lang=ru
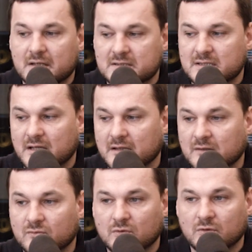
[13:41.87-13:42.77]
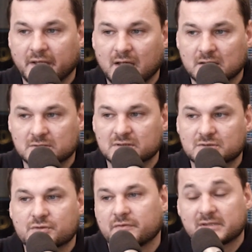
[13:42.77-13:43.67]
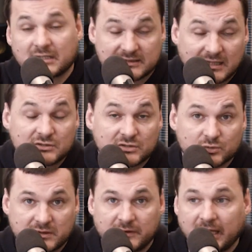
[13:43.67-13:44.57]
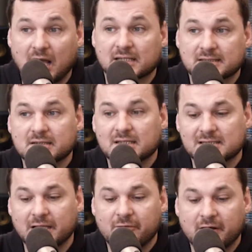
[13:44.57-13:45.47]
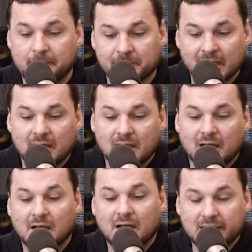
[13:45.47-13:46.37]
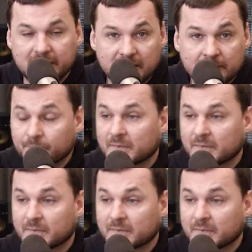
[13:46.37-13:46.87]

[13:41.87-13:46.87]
за его реакцию, за то, что за отсутствие реакции на слова э, Ли.